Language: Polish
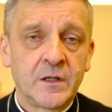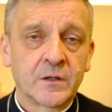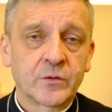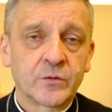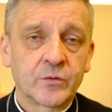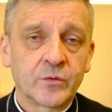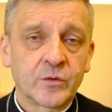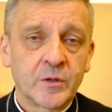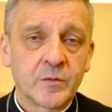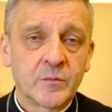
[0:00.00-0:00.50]

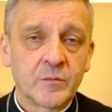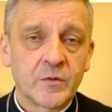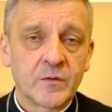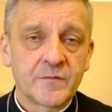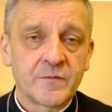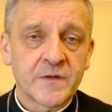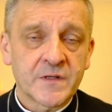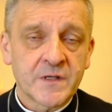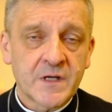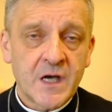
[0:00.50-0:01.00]
którym
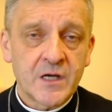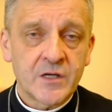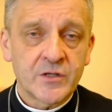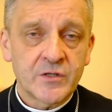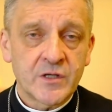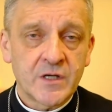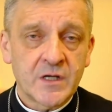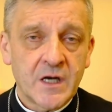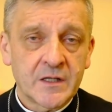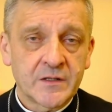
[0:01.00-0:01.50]

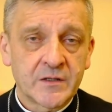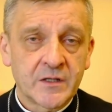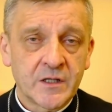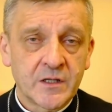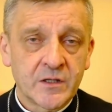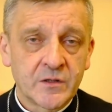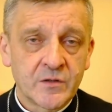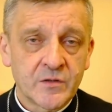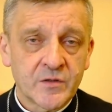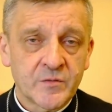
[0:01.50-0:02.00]
wskaże na
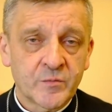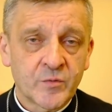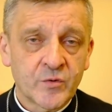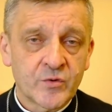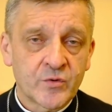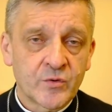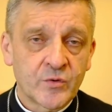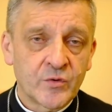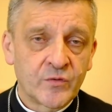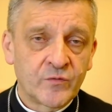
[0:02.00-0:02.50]
tego
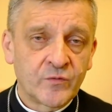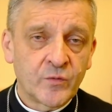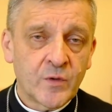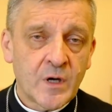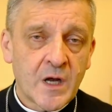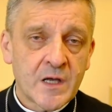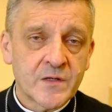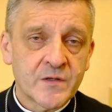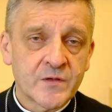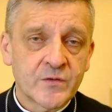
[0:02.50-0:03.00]
spośród
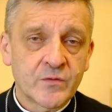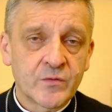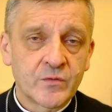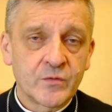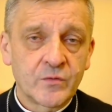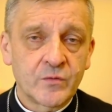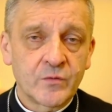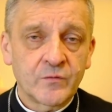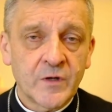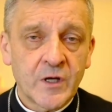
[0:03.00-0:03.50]

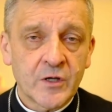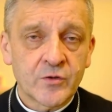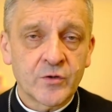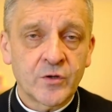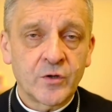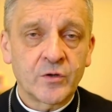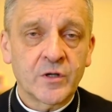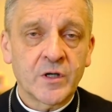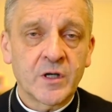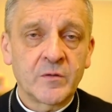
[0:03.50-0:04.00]
dwunastu
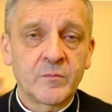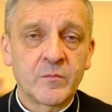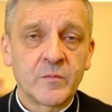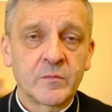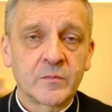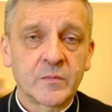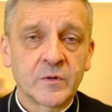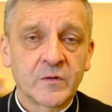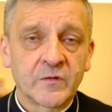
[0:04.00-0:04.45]
wieczorem,